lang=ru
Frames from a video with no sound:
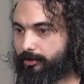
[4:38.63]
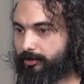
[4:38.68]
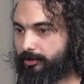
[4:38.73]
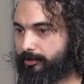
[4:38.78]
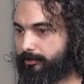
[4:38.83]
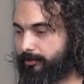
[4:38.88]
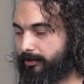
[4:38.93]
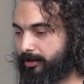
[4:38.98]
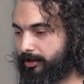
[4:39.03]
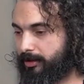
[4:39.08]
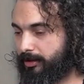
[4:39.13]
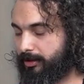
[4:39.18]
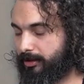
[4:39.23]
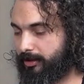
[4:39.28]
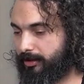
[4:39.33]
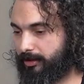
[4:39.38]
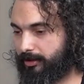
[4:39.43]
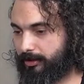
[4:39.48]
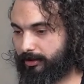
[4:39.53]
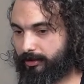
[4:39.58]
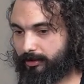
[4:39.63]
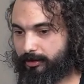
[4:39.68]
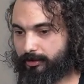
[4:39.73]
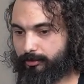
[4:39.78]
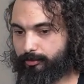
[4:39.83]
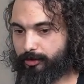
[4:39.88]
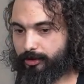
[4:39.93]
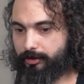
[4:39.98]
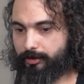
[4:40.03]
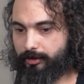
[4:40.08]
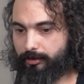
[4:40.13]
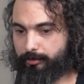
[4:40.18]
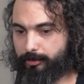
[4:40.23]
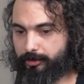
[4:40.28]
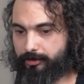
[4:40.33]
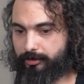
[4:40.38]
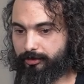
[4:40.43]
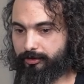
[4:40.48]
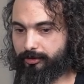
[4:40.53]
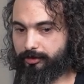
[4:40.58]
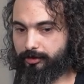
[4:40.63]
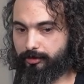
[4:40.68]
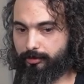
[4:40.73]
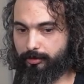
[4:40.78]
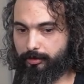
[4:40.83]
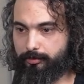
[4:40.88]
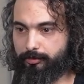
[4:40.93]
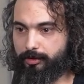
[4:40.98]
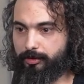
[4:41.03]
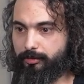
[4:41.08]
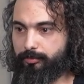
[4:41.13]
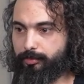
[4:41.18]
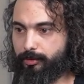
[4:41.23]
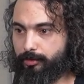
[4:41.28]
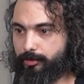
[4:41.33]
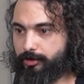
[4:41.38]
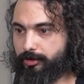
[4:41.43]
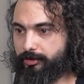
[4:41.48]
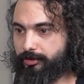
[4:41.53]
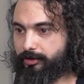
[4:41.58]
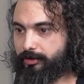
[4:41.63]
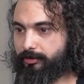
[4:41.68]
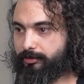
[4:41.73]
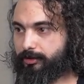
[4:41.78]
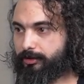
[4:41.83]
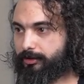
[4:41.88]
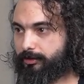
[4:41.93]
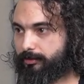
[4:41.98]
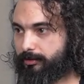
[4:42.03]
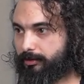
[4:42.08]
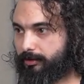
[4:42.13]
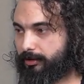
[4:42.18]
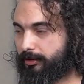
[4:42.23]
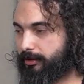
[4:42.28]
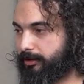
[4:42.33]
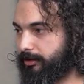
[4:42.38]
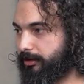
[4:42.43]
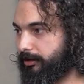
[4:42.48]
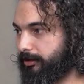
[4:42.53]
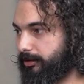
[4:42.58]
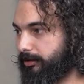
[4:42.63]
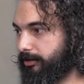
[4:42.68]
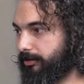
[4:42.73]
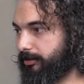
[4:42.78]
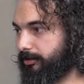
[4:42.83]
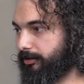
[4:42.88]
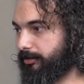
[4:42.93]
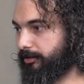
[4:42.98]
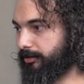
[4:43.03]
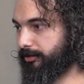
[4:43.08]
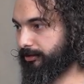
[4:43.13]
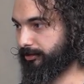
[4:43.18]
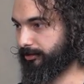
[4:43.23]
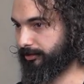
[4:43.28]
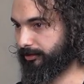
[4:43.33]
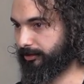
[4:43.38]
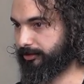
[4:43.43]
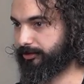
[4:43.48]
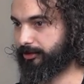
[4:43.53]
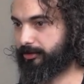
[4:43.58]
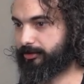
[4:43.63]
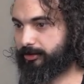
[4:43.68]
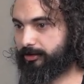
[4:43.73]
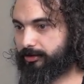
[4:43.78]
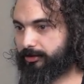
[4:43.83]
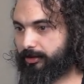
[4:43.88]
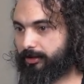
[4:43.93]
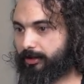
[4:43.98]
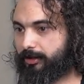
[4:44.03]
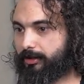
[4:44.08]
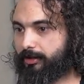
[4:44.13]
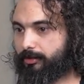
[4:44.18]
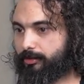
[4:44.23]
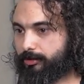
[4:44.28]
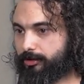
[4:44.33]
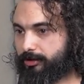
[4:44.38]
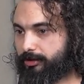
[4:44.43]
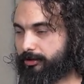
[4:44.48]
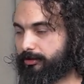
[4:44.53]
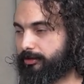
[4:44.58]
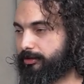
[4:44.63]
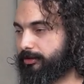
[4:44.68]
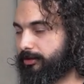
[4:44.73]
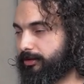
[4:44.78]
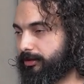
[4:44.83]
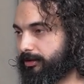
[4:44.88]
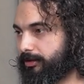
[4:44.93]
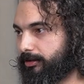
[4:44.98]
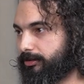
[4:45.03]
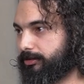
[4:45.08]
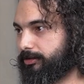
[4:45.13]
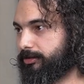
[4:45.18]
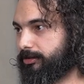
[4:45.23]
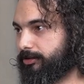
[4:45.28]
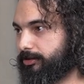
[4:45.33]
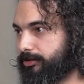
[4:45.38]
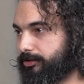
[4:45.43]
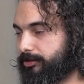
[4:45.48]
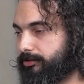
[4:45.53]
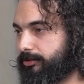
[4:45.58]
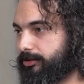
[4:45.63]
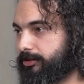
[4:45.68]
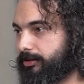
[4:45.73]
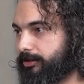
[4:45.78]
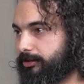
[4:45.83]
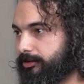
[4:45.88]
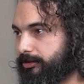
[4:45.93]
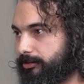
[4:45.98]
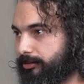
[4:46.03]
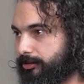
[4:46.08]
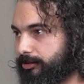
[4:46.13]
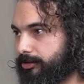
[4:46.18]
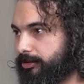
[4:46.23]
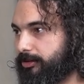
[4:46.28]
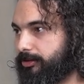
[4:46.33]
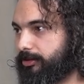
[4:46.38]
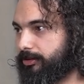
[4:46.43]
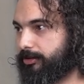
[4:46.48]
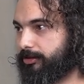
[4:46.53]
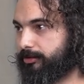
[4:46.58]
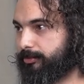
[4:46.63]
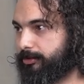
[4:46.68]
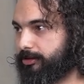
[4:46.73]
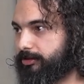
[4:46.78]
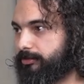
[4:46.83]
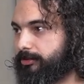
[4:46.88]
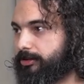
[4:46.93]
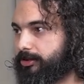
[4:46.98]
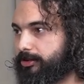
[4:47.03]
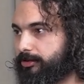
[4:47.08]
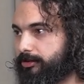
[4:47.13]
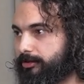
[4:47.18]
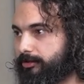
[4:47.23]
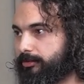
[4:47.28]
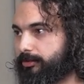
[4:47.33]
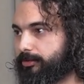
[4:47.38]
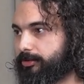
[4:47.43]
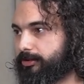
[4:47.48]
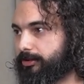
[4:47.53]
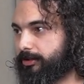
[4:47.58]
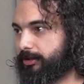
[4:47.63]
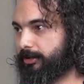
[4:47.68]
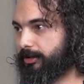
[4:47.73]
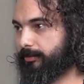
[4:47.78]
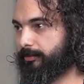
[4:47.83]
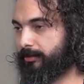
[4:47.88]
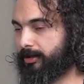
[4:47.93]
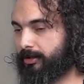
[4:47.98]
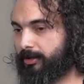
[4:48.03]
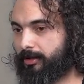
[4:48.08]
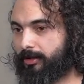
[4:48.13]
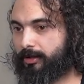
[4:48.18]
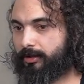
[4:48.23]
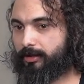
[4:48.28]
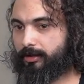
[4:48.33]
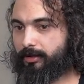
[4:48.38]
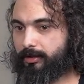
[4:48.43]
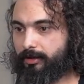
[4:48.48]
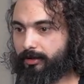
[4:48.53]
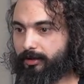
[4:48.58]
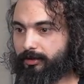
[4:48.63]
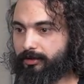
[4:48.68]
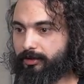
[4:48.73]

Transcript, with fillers: ну, это именно та позиция, с которой мне проще заявить, статистика хорошая. Э, чувствительность 99, специфичность 93. Э,